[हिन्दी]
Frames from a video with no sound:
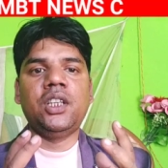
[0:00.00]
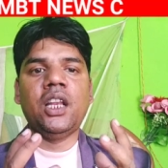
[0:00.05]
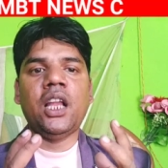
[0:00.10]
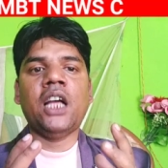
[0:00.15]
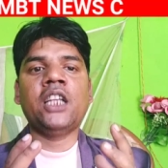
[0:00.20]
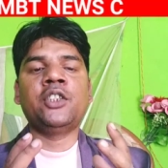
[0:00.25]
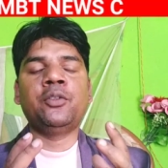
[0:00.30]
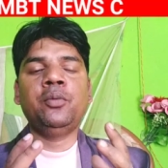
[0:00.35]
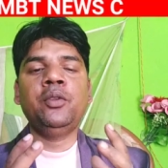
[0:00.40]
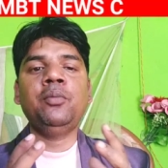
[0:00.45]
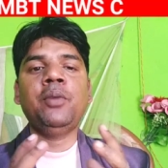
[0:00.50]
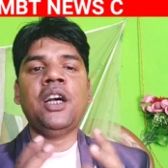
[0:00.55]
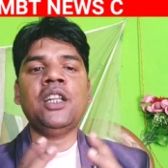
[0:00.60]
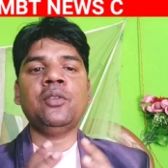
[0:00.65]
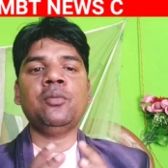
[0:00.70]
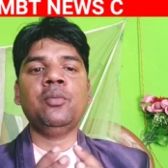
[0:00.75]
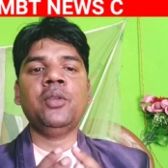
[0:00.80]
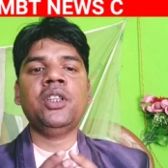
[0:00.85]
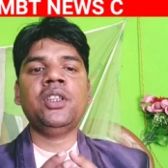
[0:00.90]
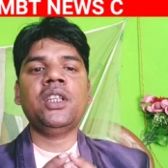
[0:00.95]
लाजमी
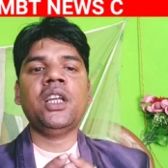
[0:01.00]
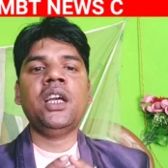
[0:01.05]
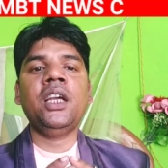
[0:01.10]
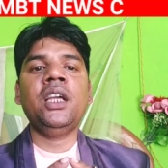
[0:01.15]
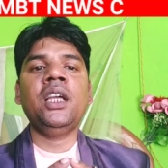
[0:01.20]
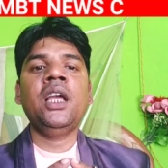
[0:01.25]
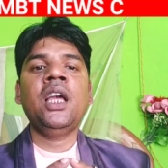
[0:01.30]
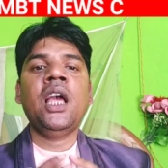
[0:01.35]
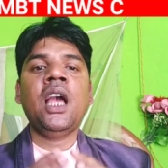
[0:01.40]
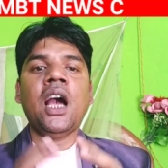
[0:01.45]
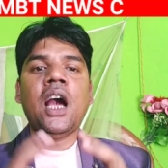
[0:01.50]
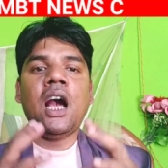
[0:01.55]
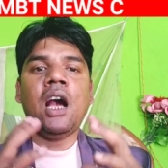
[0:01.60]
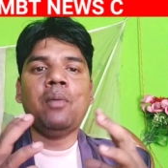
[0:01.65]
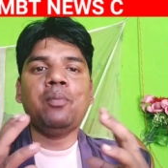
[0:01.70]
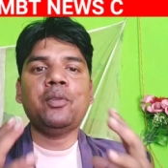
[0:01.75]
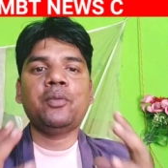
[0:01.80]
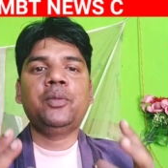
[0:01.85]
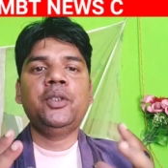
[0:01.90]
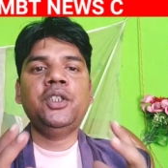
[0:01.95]
बात बनता है
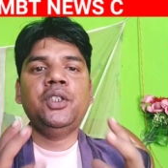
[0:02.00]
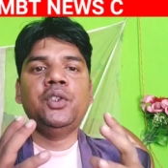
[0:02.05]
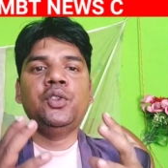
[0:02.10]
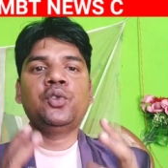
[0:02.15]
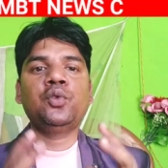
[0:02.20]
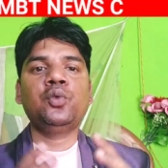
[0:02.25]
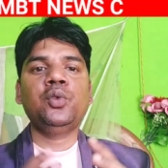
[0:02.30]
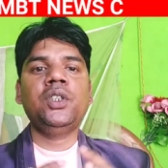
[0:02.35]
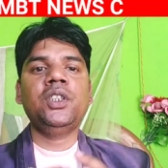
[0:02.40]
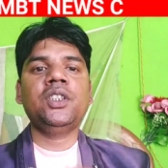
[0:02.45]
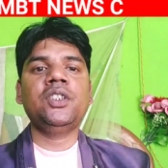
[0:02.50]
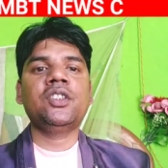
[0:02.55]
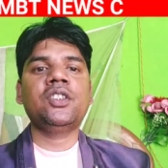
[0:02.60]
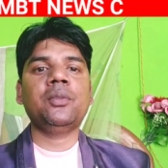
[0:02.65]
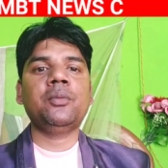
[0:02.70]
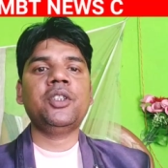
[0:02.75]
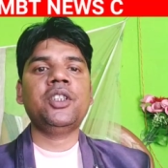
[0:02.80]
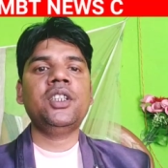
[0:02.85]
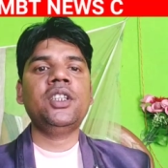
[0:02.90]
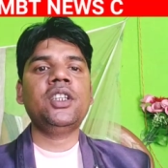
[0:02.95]
आप भी इसको जी के
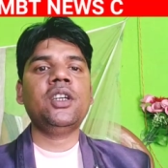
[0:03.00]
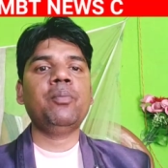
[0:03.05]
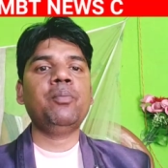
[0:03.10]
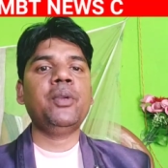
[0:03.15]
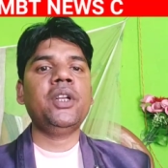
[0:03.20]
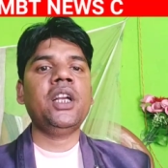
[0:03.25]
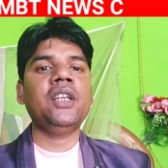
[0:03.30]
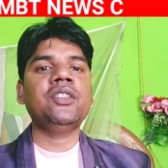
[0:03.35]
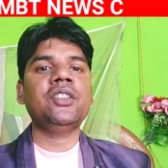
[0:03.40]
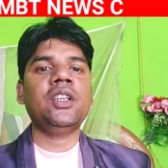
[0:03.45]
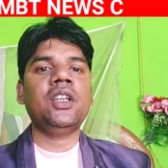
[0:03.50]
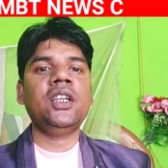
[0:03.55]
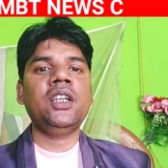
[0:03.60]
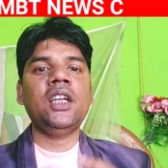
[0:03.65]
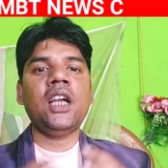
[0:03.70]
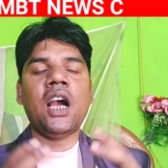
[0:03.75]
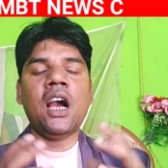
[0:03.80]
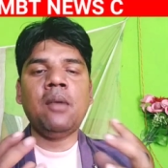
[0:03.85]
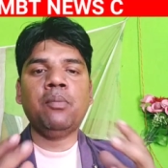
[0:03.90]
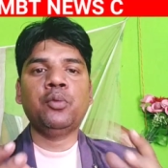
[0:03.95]
समझने का प्रयास
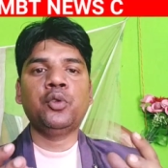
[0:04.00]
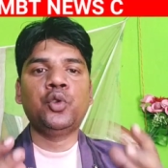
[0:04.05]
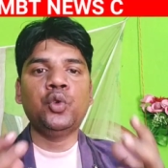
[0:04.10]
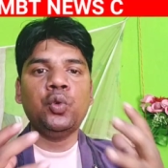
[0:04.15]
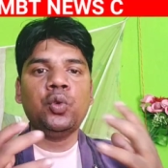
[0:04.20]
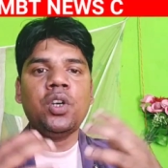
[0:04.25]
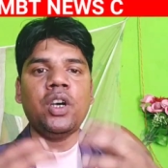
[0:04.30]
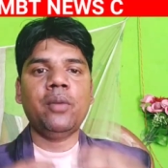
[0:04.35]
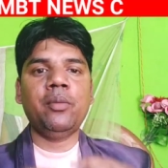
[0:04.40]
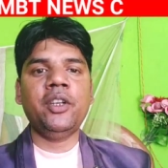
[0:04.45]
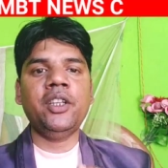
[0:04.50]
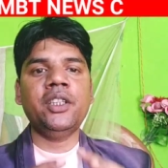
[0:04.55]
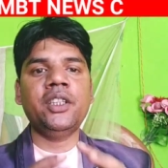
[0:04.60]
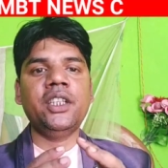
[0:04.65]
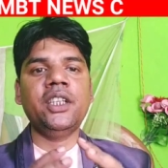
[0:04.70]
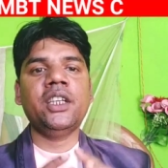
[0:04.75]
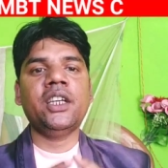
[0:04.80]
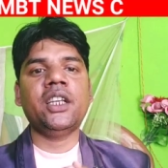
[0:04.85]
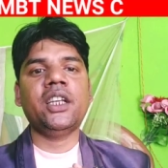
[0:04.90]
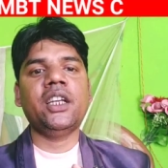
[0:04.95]
करेंगे आप जो खबरें
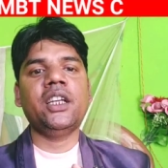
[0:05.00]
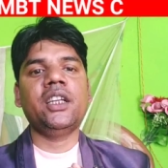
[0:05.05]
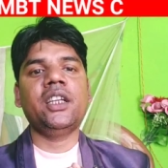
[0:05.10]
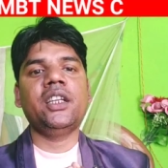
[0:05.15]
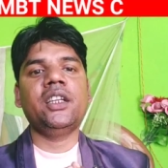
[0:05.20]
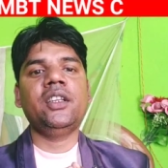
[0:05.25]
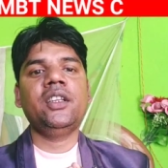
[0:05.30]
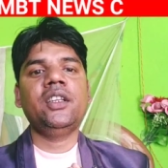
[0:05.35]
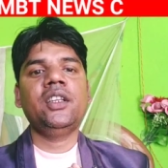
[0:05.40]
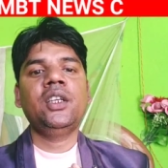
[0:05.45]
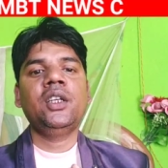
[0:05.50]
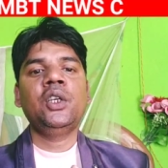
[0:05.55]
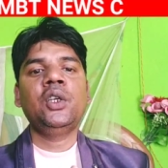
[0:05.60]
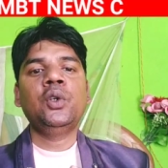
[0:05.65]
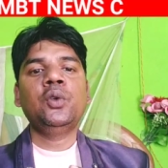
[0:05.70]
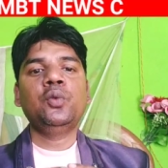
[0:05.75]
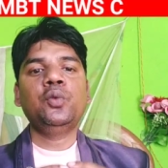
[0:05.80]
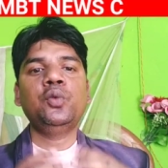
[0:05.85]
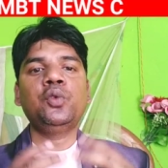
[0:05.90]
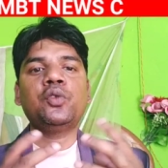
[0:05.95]
देख रहे हैं
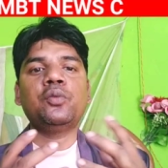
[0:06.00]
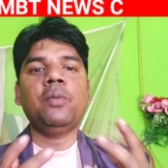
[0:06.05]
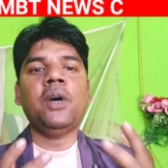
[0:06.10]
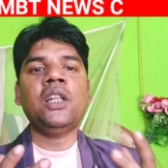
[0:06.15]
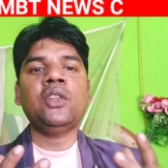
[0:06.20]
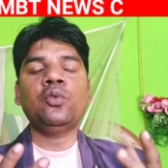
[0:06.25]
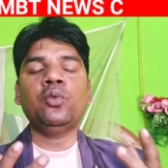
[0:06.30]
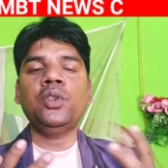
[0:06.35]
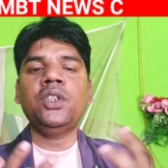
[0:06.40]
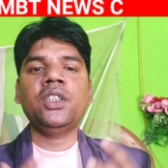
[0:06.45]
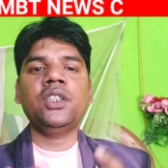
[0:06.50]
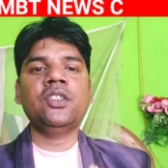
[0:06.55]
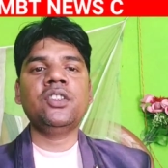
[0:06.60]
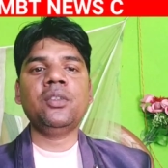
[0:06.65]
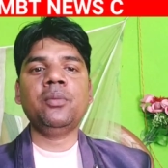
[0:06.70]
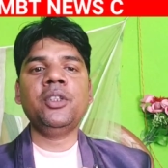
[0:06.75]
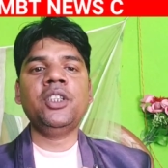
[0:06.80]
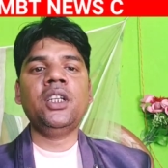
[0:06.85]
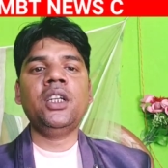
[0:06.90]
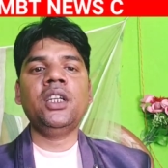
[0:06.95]
उस बात को जी
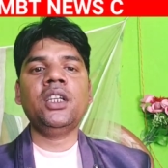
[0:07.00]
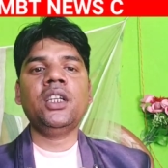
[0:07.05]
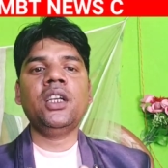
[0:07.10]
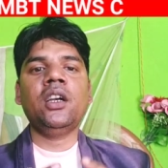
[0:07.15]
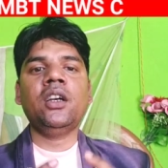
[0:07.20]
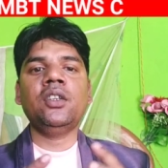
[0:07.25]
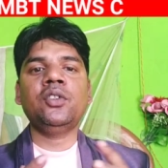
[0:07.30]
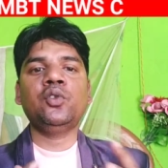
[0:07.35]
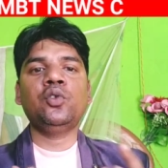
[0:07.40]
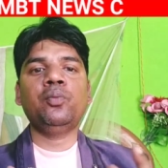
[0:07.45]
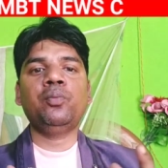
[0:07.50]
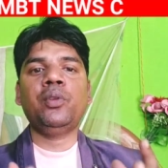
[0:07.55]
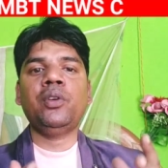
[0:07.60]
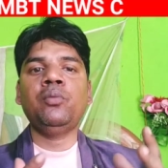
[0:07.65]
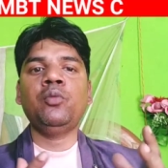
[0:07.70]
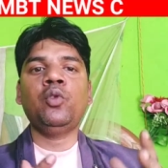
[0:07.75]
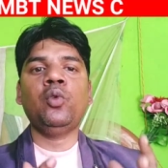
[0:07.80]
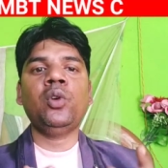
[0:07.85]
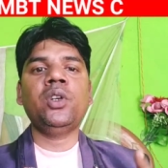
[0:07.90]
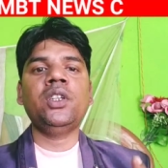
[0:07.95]
समझ रहे हैं कि हाँ
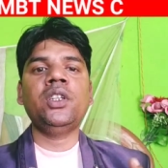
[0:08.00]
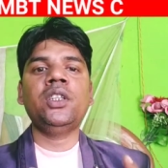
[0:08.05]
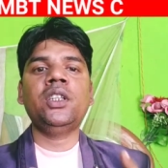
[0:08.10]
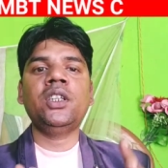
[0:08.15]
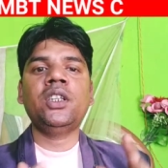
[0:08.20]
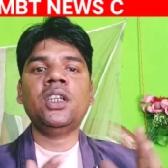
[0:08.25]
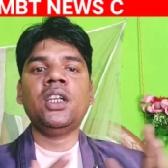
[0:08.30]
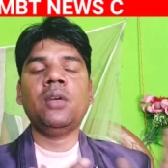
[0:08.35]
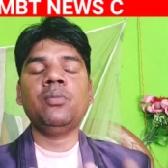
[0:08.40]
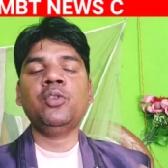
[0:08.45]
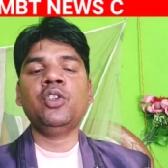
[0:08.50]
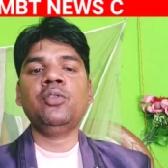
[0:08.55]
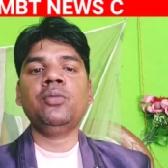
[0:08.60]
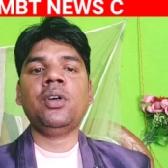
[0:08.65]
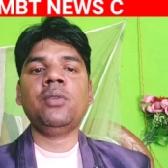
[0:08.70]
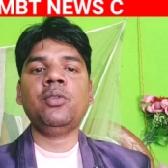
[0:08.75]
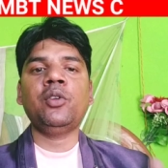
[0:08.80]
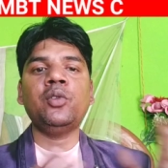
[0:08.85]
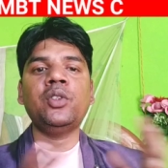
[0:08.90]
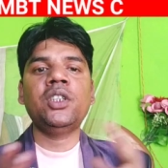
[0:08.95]
सुप्रीम कोर्ट ने जी के रामदेव
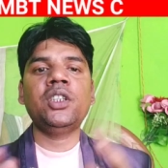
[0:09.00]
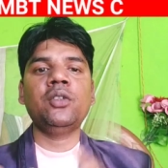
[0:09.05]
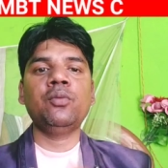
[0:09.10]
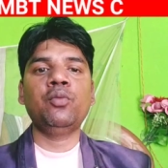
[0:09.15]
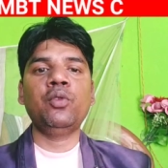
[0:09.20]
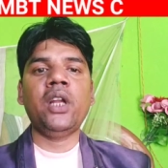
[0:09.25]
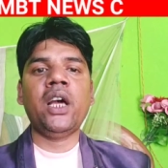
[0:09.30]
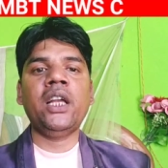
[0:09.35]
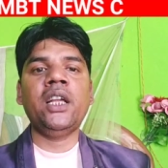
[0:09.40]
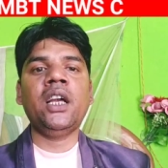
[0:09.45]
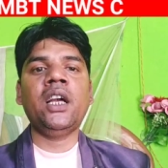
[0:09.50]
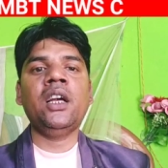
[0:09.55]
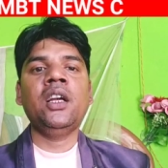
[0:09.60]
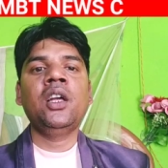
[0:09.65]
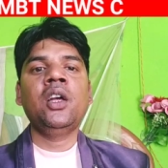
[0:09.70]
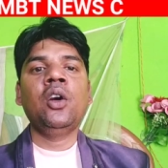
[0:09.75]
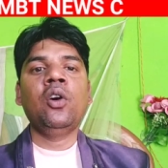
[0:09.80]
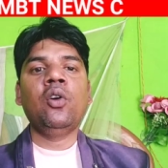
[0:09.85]
बाबा को जी बुलाया